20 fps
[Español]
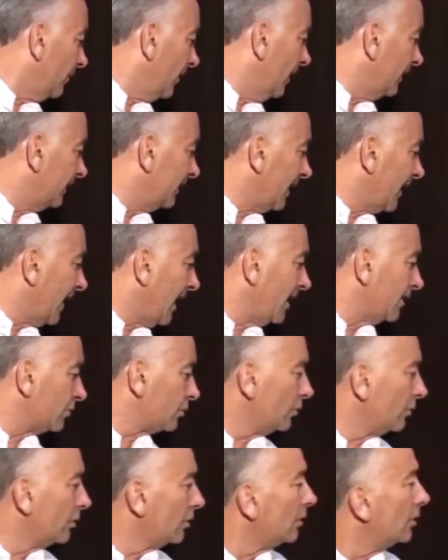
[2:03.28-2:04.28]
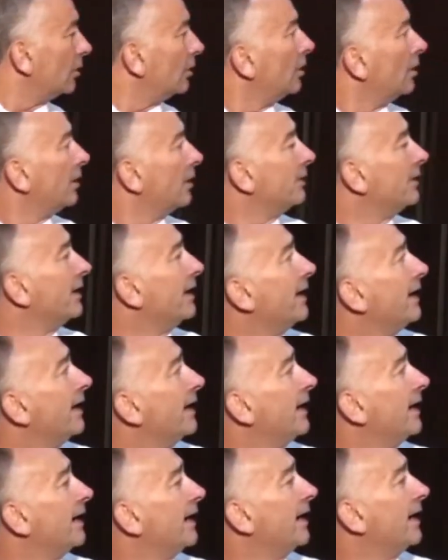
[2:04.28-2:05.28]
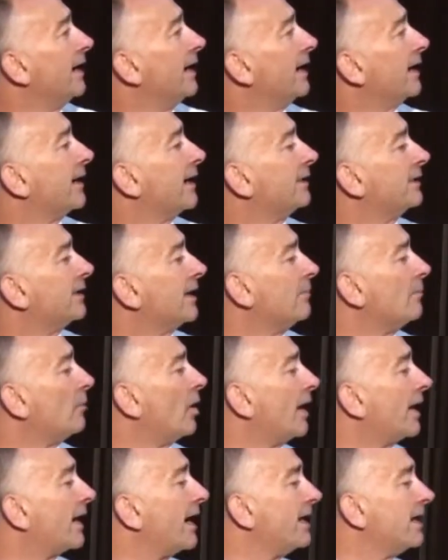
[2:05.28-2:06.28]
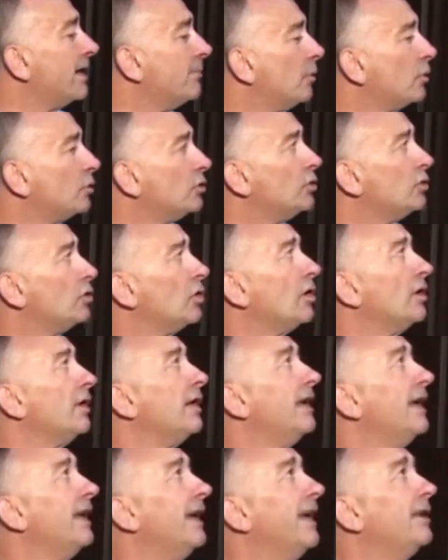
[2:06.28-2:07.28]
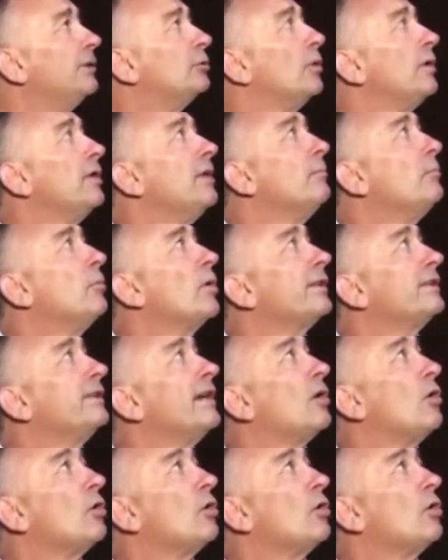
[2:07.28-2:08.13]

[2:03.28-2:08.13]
este caso que tenemos acá en exposición. Esto es de puerta